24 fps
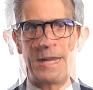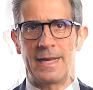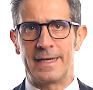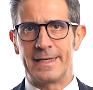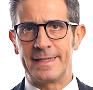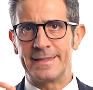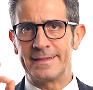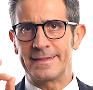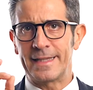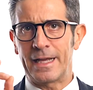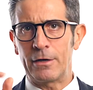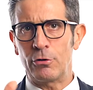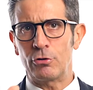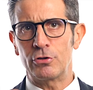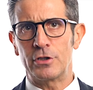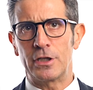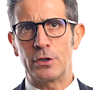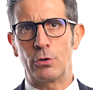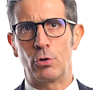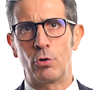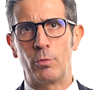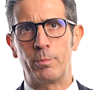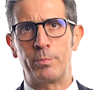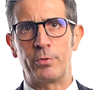All'interno
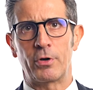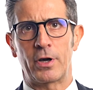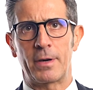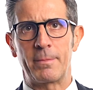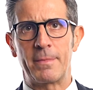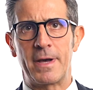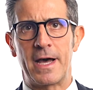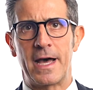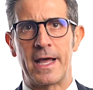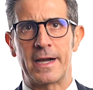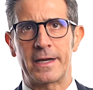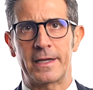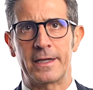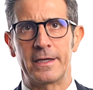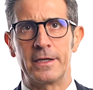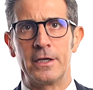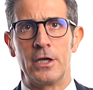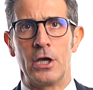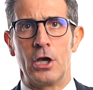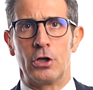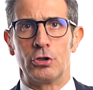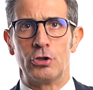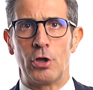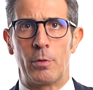del gruppo
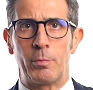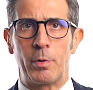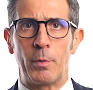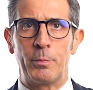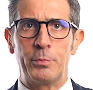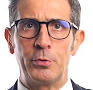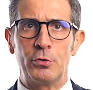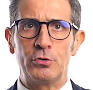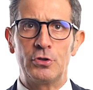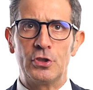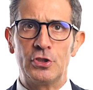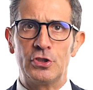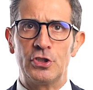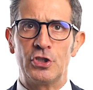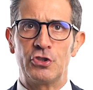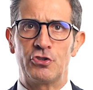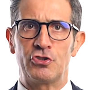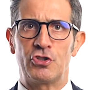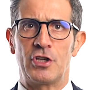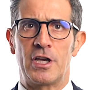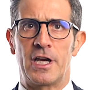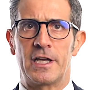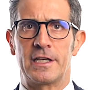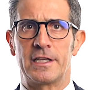Remark, dopo più di
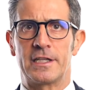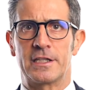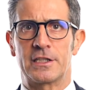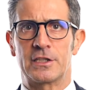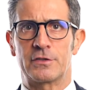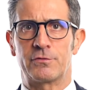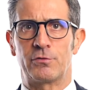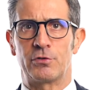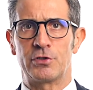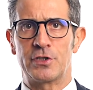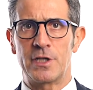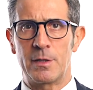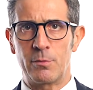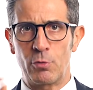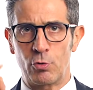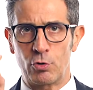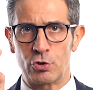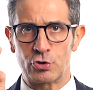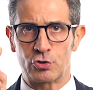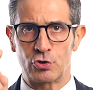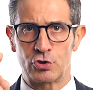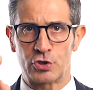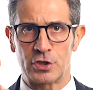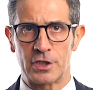10 anni che svolgiamo
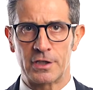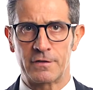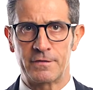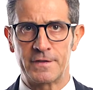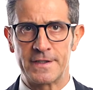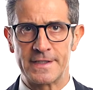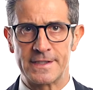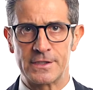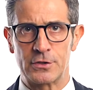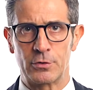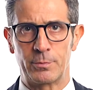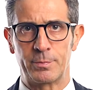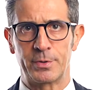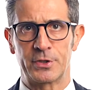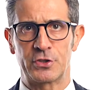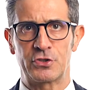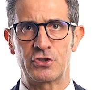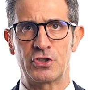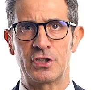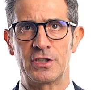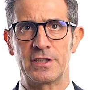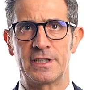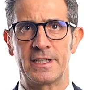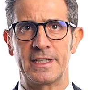questo servizio per
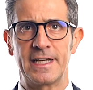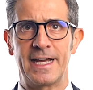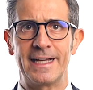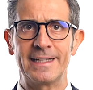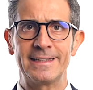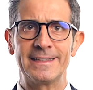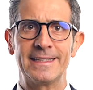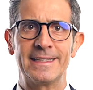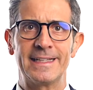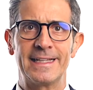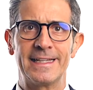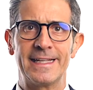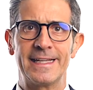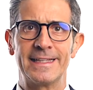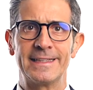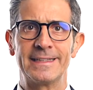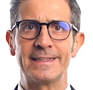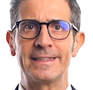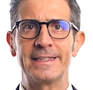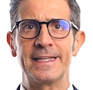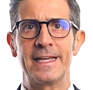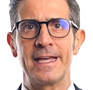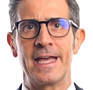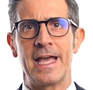centinaia di
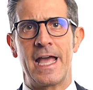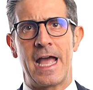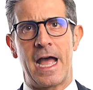clienti,